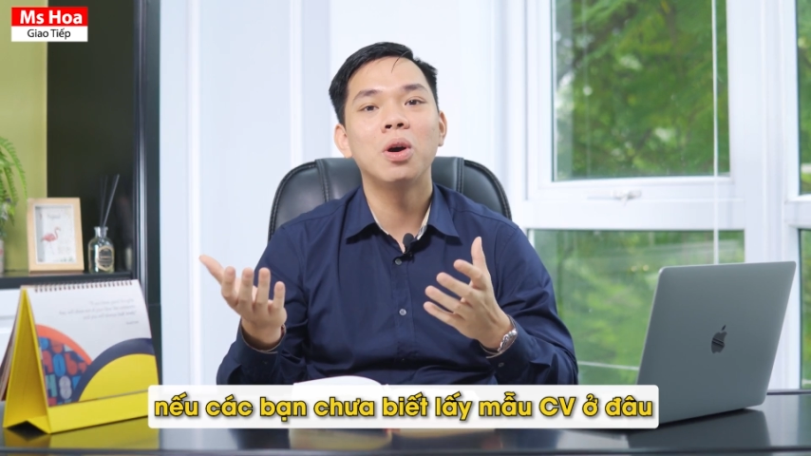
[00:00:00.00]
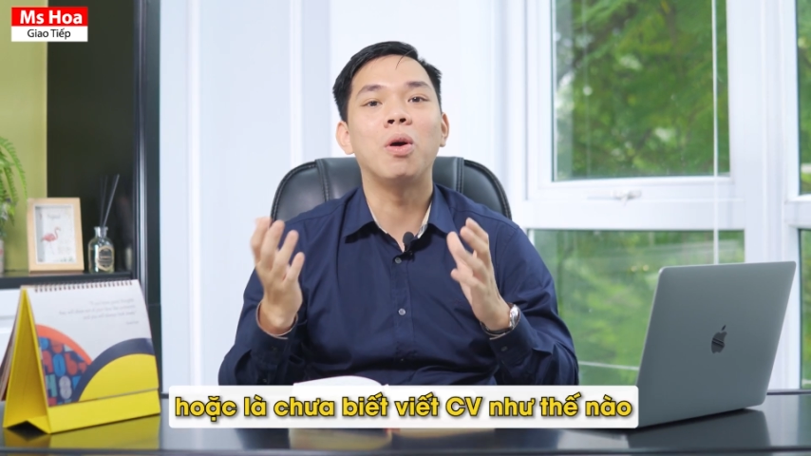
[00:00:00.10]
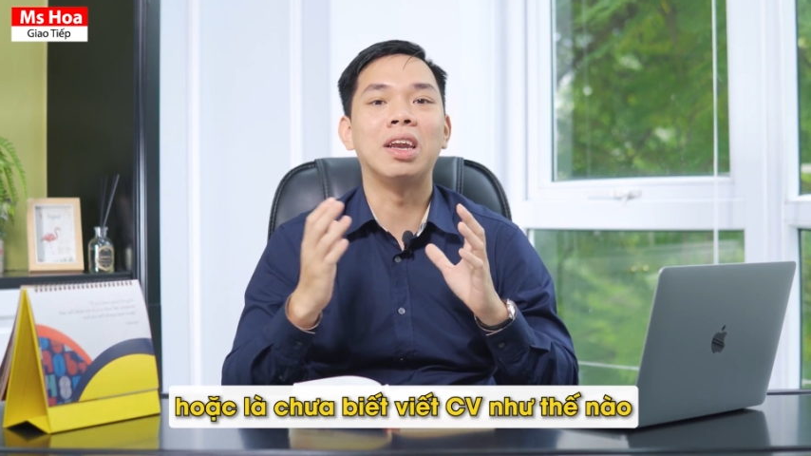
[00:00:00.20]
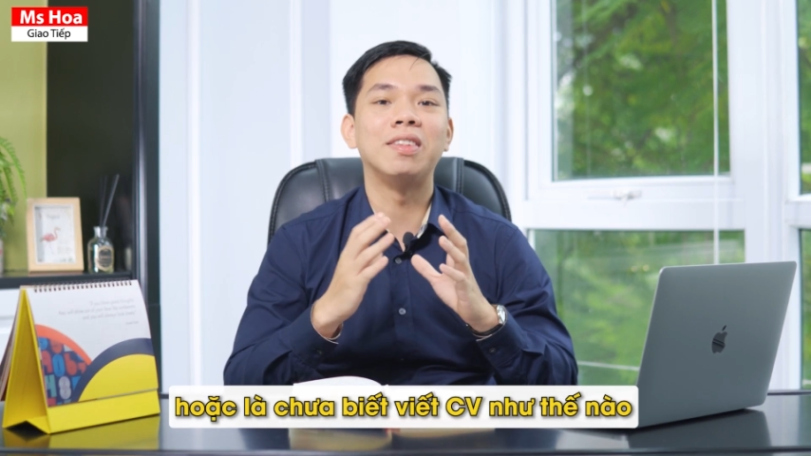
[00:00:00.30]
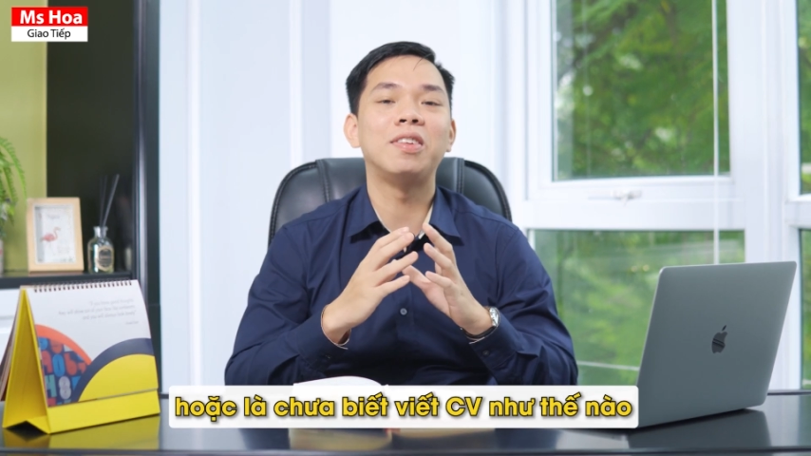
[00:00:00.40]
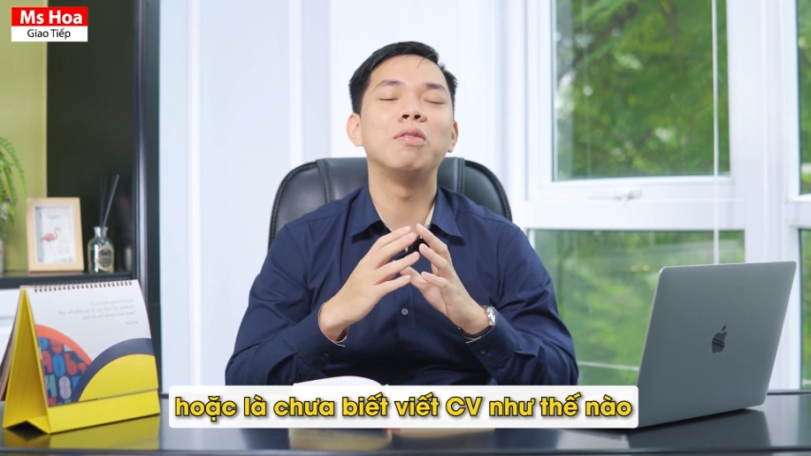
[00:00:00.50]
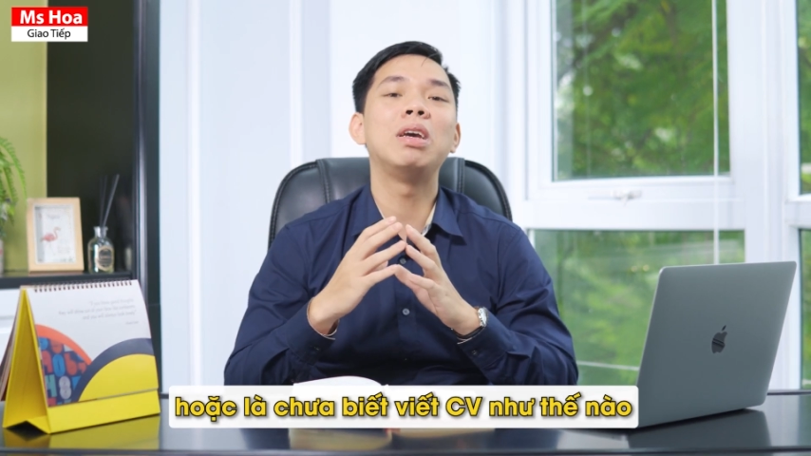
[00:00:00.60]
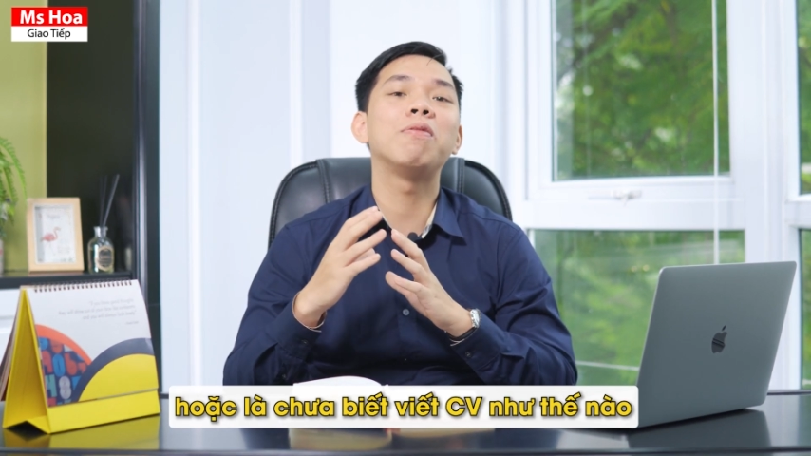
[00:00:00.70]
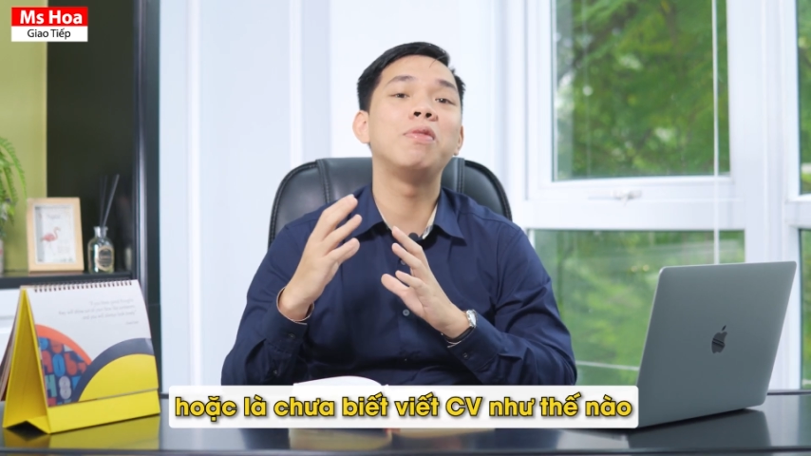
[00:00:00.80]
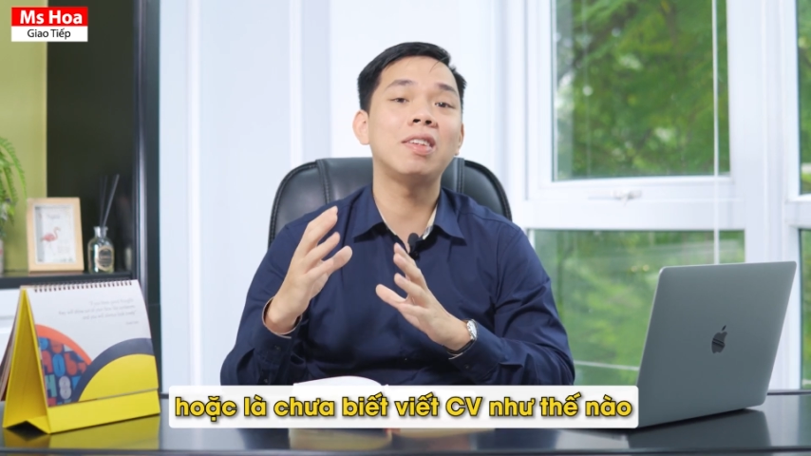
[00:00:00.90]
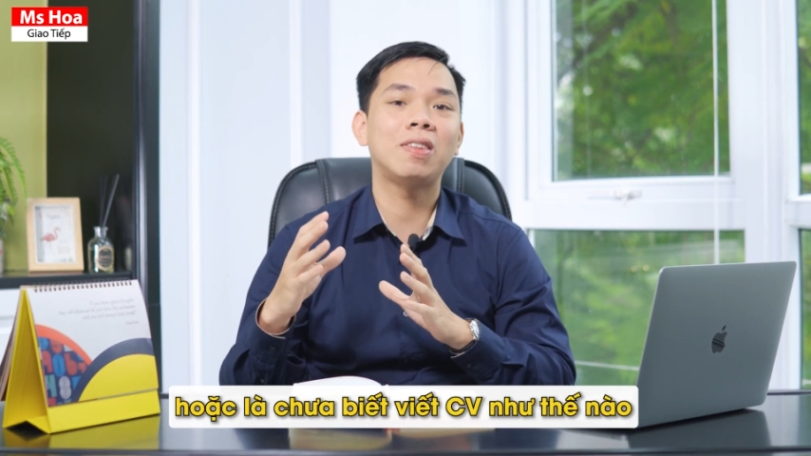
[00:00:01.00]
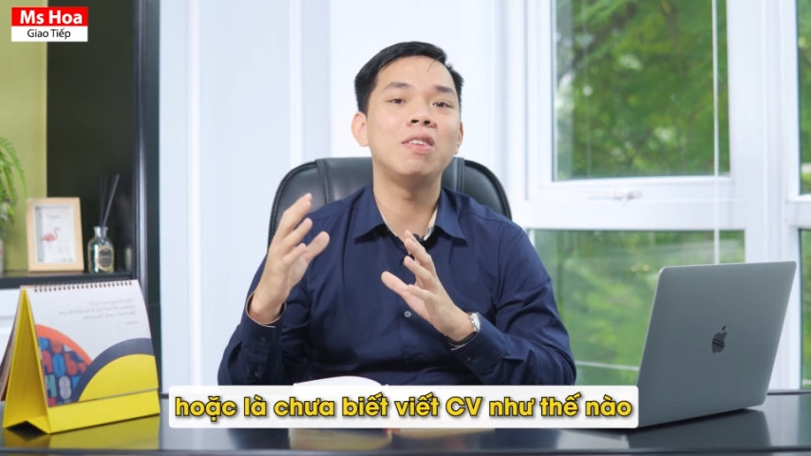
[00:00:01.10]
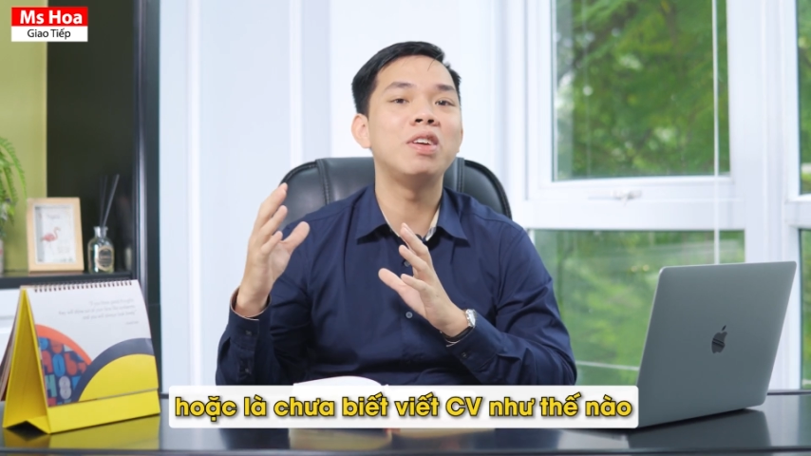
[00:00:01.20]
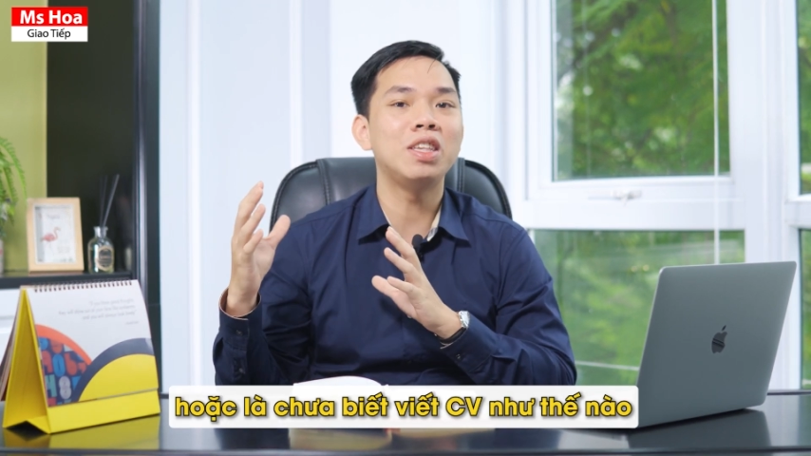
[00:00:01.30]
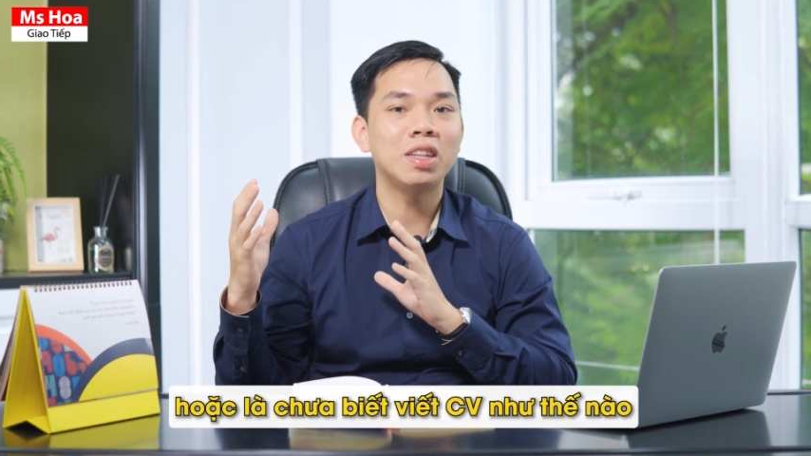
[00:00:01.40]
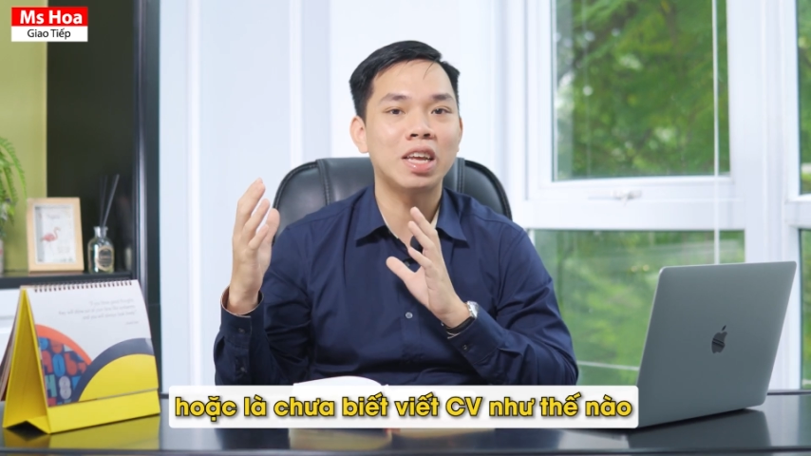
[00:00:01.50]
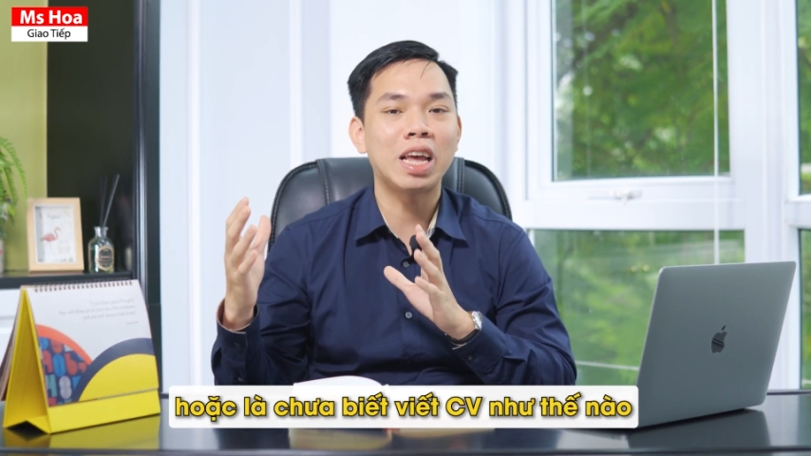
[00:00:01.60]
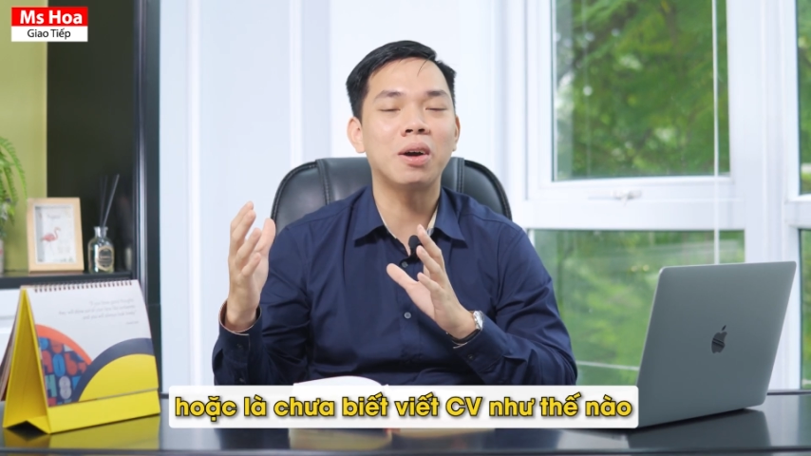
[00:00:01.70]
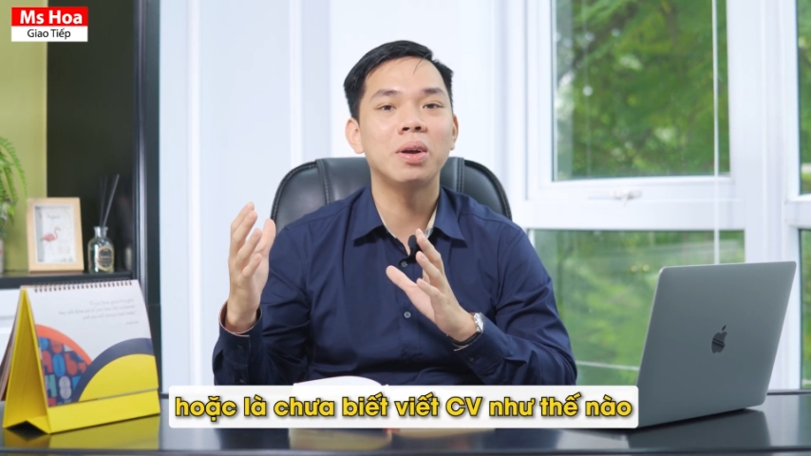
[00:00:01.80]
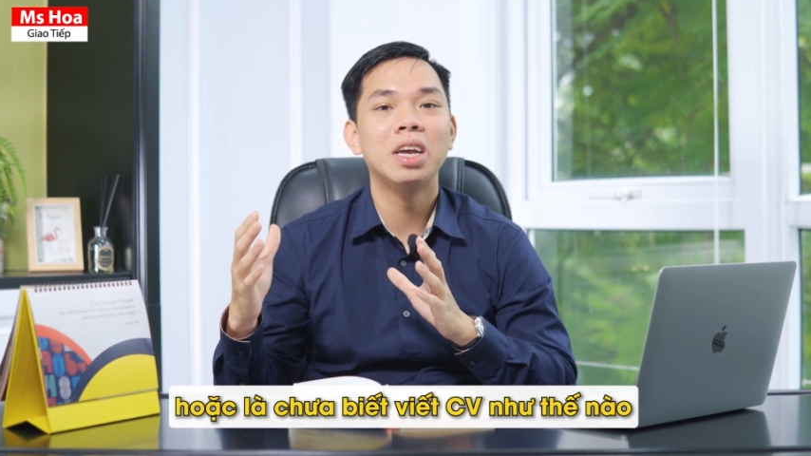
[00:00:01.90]
hoặc là chưa biết viết CV như thế
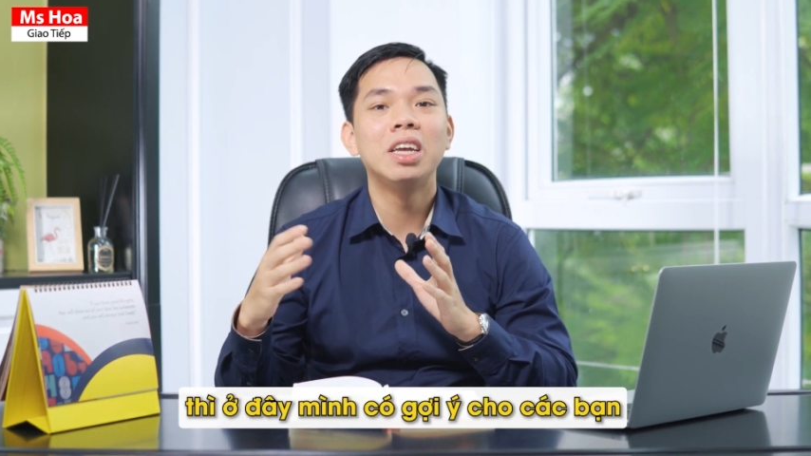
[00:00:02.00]
nào